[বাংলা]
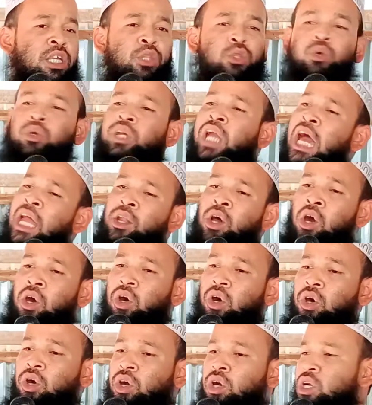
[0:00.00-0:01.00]
কিন্তু কেন
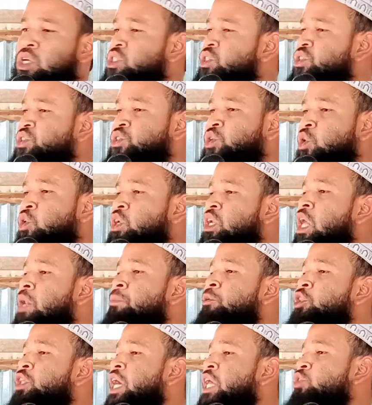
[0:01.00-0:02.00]

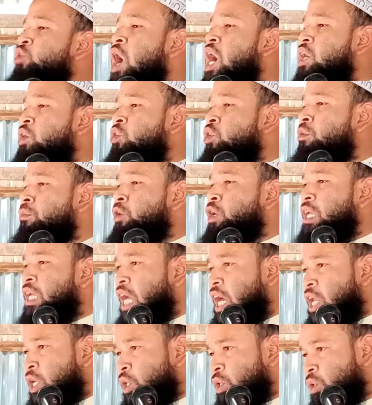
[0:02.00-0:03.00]
সন্ন্যার প্রতি এত আক্রমণ
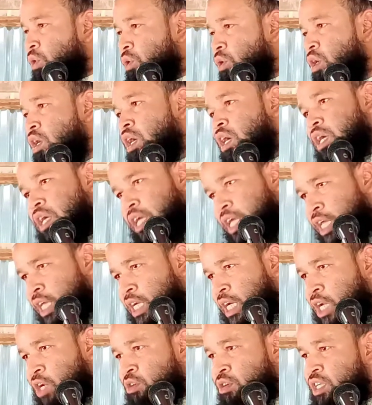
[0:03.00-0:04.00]
কেন
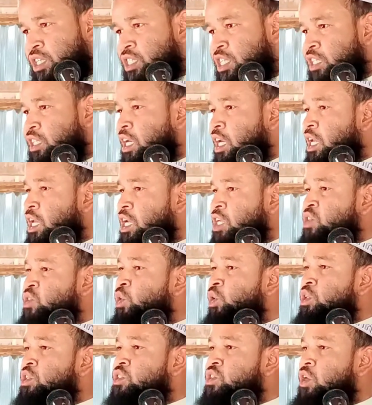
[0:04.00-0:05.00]
এই কারণেই যে তারা
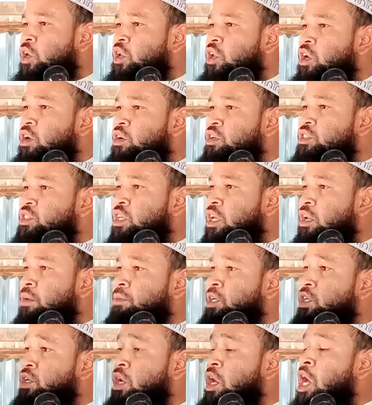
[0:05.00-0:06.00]
রাসুল সাল্লা
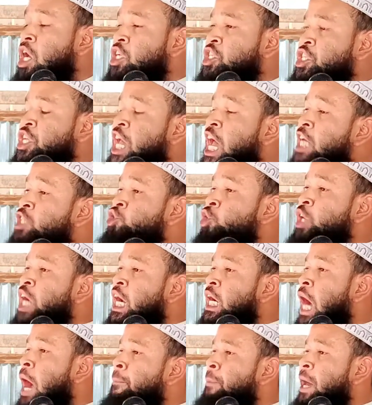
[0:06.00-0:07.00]
সাল্লামের সে
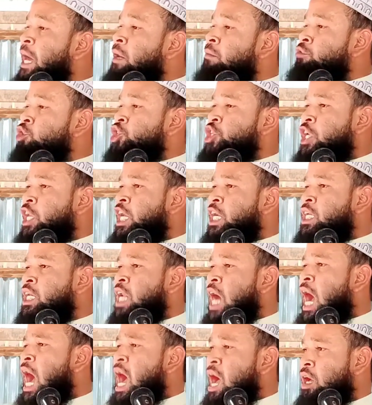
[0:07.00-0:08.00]
যুগে কাফের
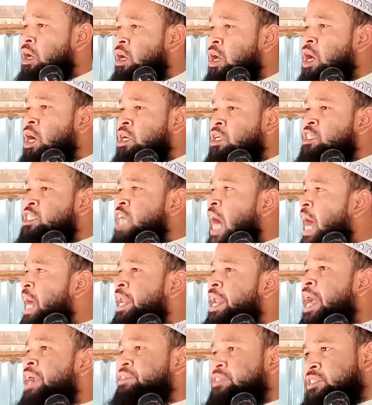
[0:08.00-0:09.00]
মুশরিকরা
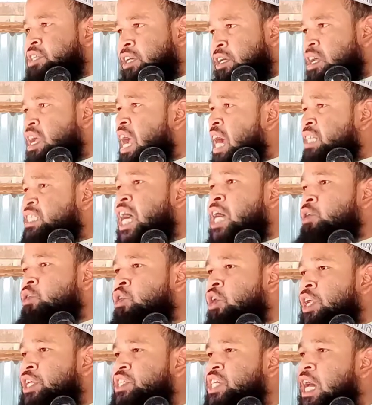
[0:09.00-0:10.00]
ডাইরেক্ট অ্যাটাক
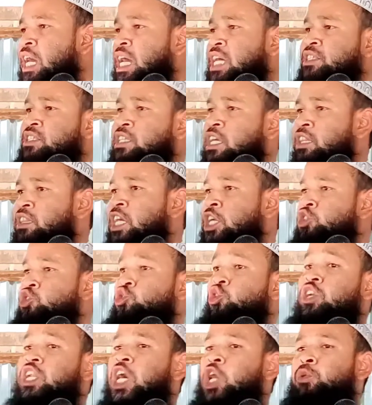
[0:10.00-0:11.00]
করেছে আর আজকে তার
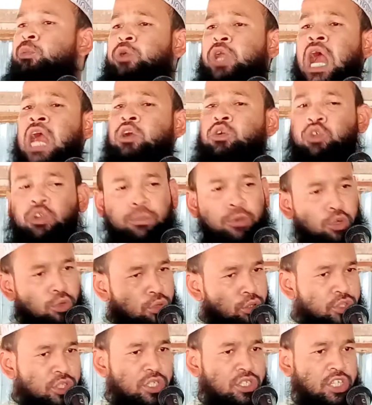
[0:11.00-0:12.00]
সন্ন্যার উপরে আক্রমণ
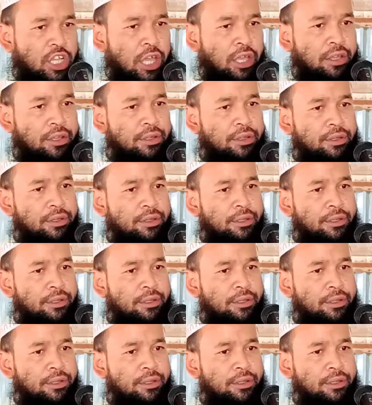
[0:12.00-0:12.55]
করতে চায়